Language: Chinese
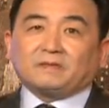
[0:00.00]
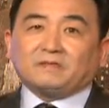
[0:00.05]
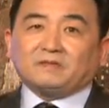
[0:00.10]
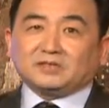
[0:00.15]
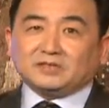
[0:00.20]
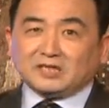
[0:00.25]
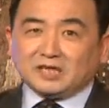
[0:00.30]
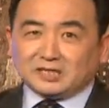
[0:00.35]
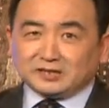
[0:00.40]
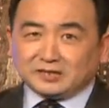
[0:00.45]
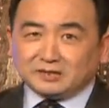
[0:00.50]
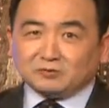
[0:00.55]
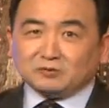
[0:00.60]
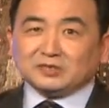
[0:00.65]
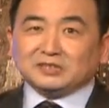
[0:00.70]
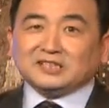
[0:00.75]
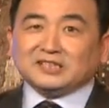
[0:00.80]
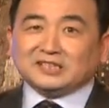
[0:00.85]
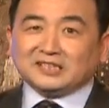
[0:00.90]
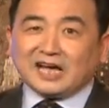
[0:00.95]
我相信
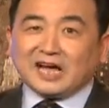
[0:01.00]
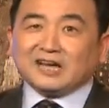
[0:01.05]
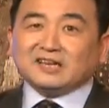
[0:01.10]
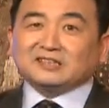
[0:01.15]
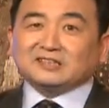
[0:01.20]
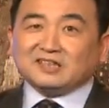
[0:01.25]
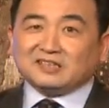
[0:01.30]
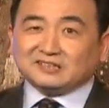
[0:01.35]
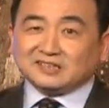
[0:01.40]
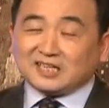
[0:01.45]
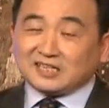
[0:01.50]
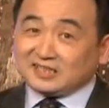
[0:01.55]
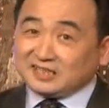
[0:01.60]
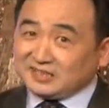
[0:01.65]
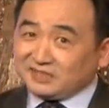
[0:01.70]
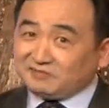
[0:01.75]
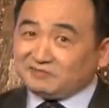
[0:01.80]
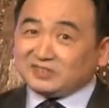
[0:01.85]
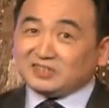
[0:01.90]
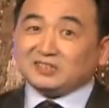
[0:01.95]
我解答了刚才那
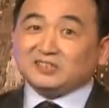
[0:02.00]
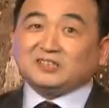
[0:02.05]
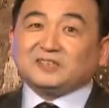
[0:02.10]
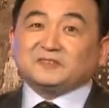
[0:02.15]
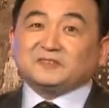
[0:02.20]
个问